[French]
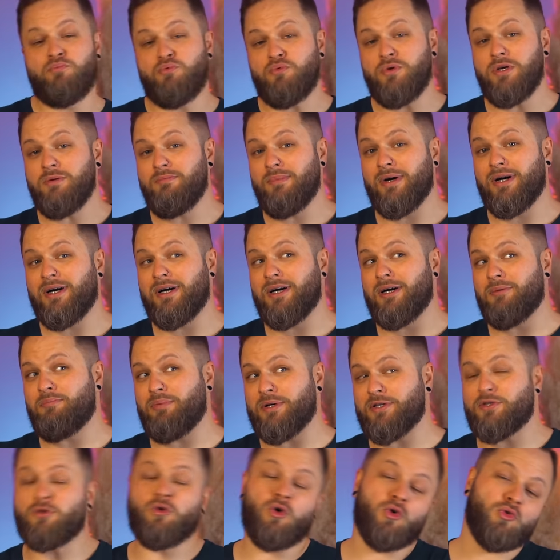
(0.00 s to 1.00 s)
puis ben
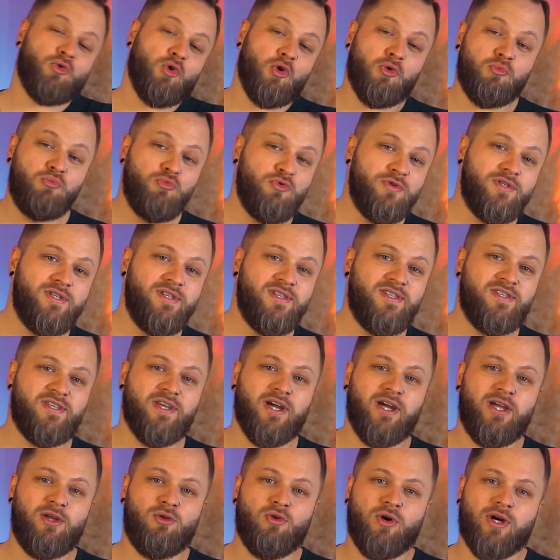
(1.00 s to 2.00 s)
parce qu'en tant que
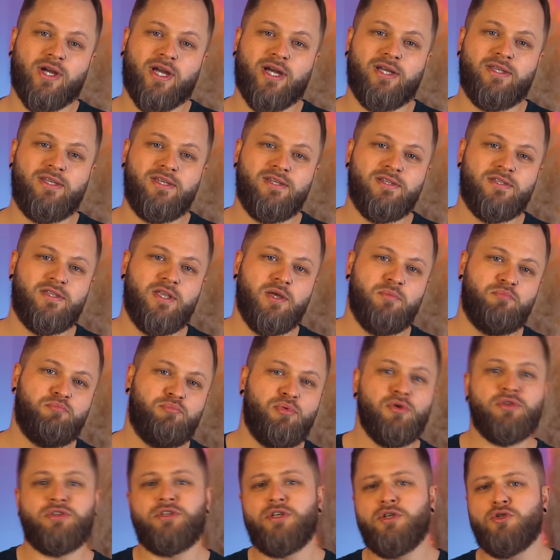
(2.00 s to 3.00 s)
musicien, il organise des
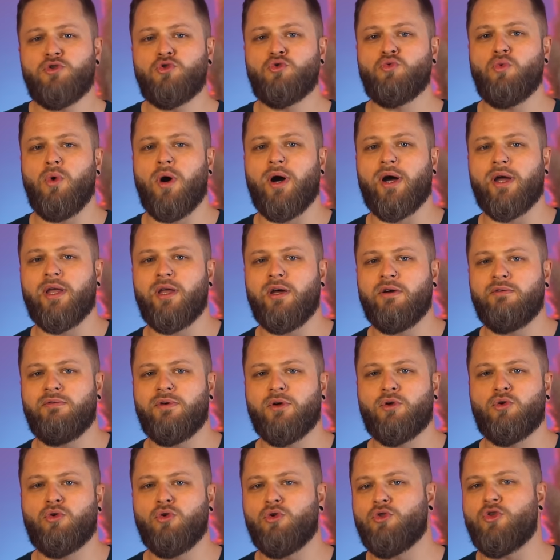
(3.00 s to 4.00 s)
petites soirées
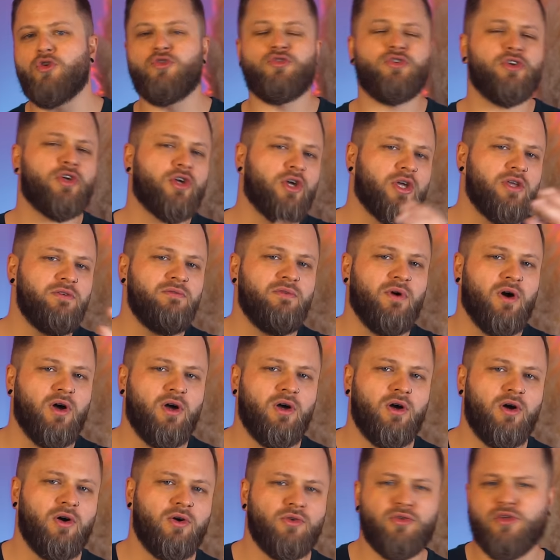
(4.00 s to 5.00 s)
avec euh, des
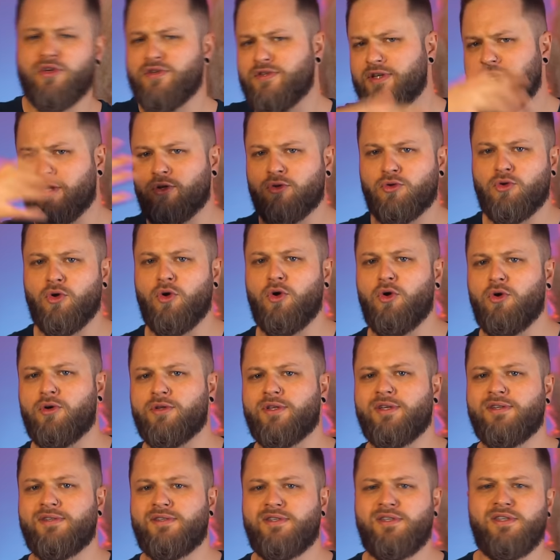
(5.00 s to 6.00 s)
écrivains, des
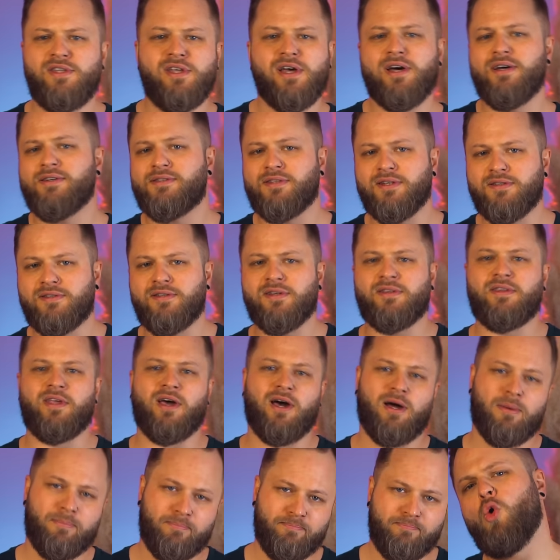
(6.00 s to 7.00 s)
acteurs, des cinéastes,
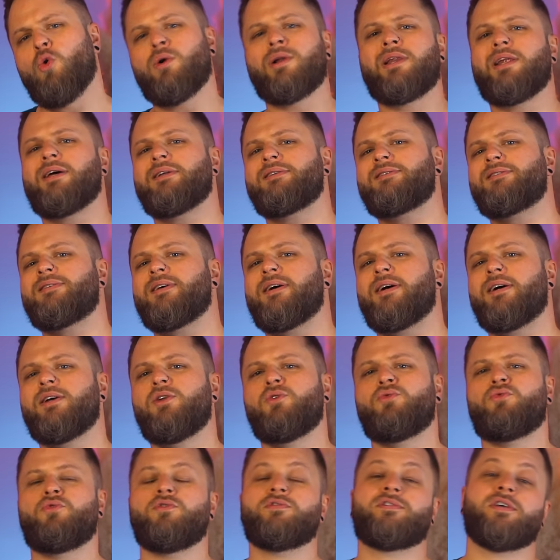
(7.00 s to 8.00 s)
etc. Au-delà de ça,
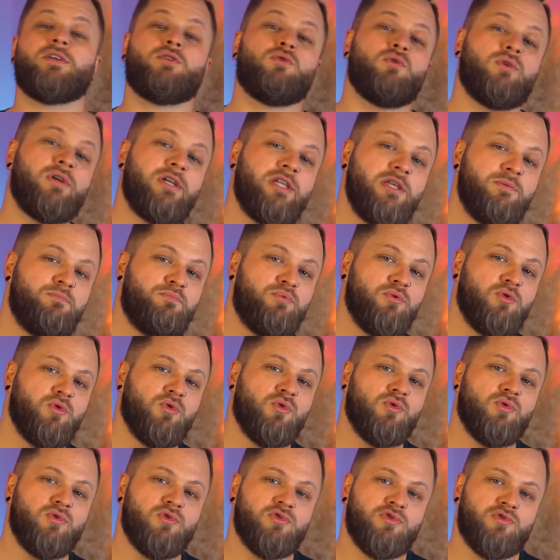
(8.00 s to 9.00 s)
il faisait de
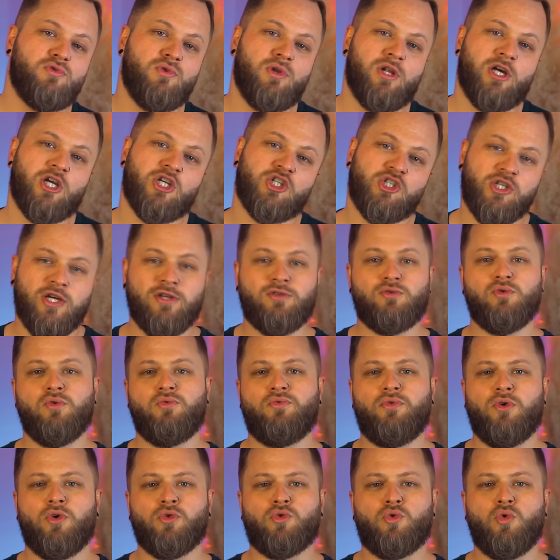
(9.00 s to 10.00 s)
l'hypnose, de la chasse aux
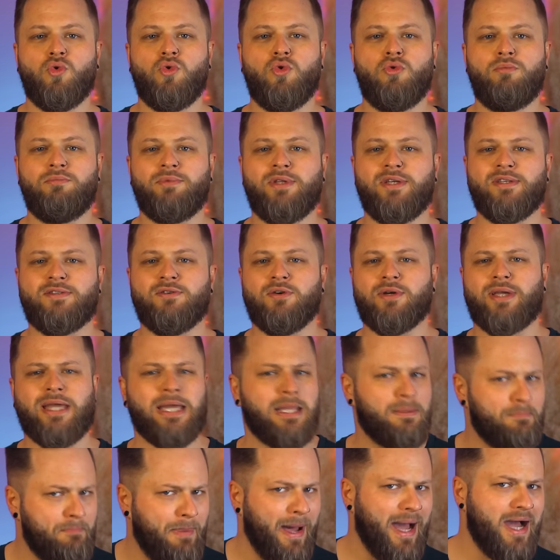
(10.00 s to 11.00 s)
fantômes, des
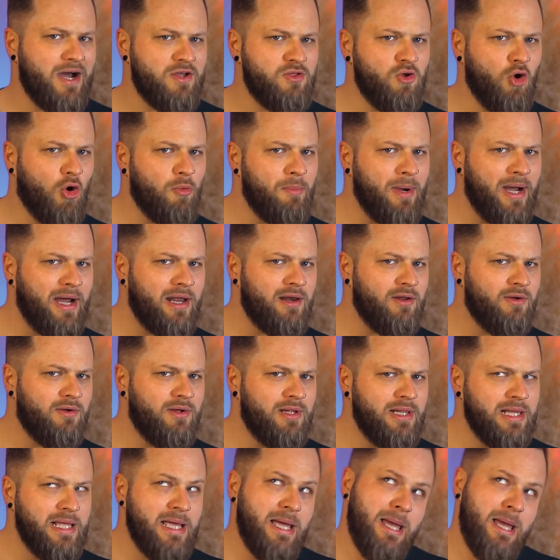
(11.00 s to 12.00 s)
enquêtes
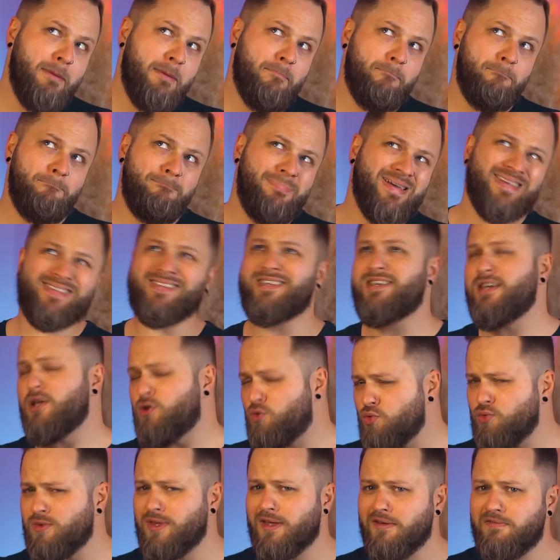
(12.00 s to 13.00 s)
paranormales, mais ce qui est
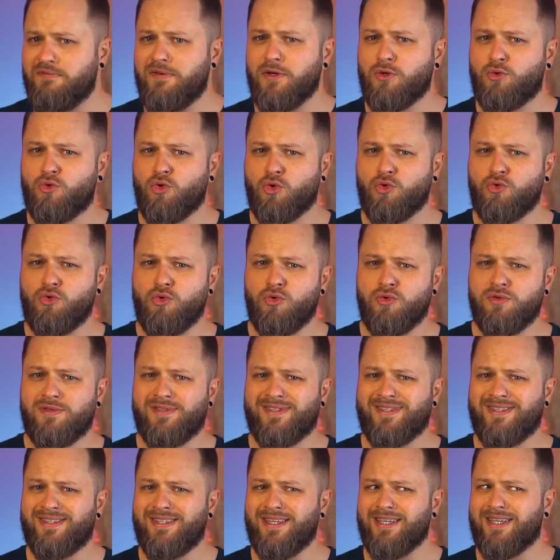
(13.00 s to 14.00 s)
tout à fait curieux,
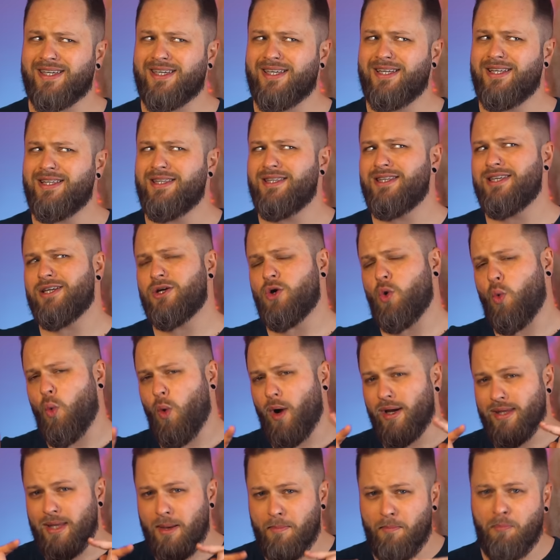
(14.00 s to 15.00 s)
c'est qu'il n'y
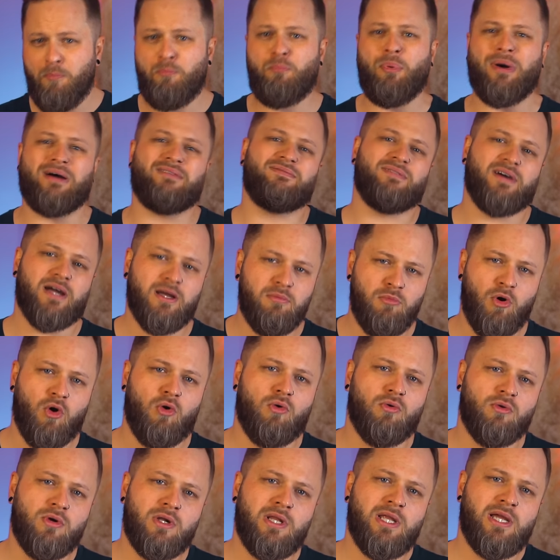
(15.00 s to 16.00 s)
croyait pas
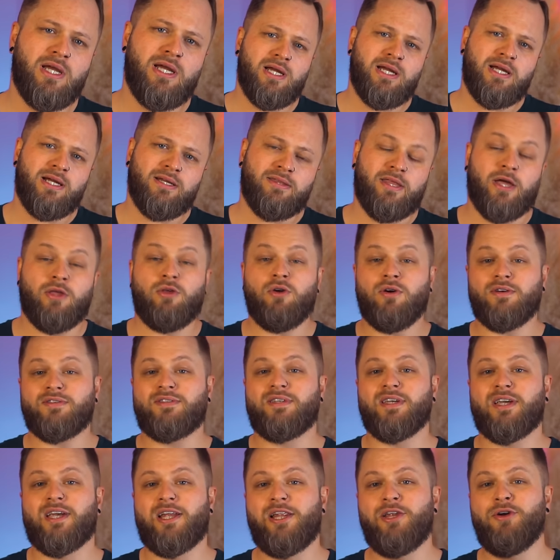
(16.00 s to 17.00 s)
vraiment. D'ailleurs,
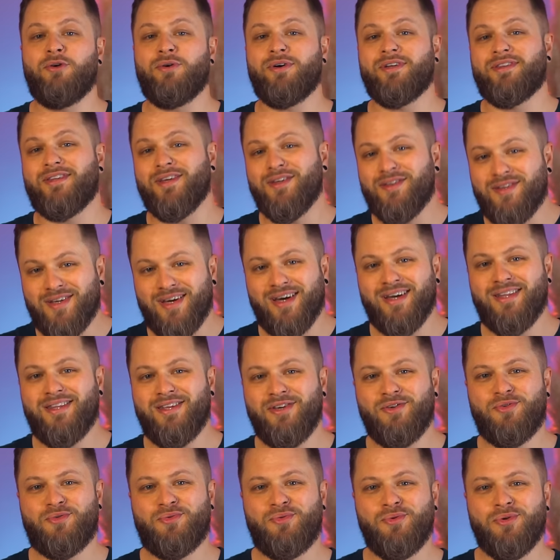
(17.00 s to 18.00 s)
ses clients étaient très
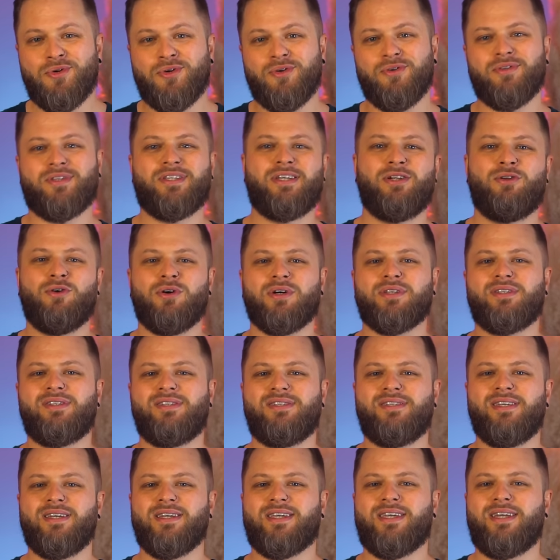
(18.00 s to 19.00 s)
déçus quand il leur
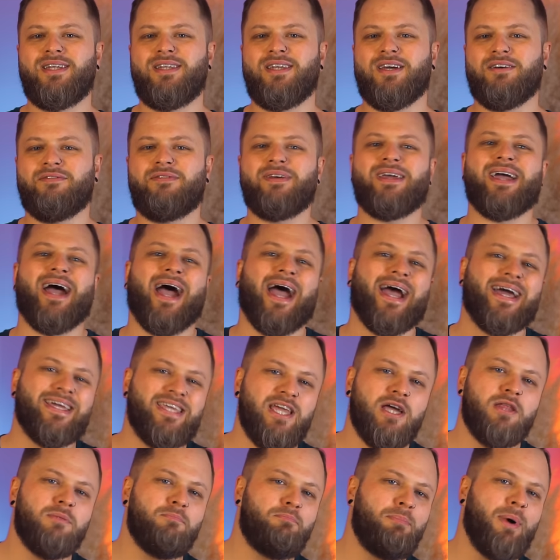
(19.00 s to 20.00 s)
disait qu'il n'y avait
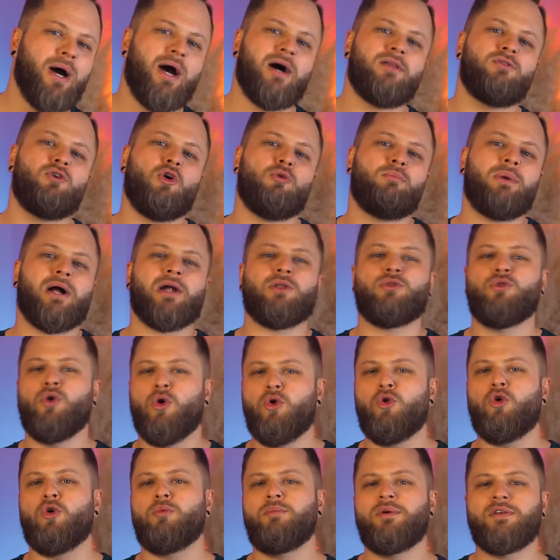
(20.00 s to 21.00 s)
rien de paranormal
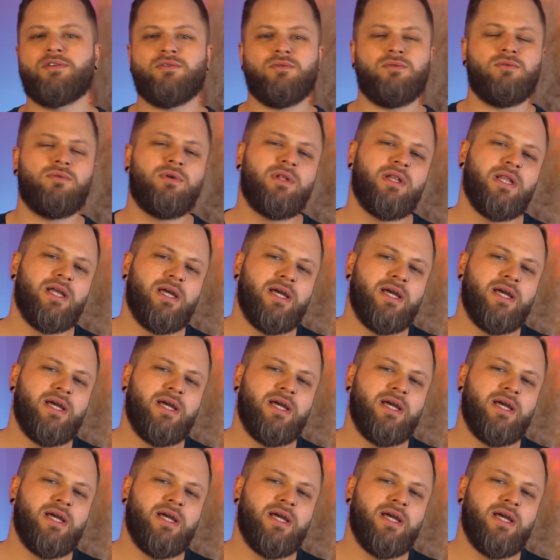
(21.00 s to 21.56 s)
dans leur maison.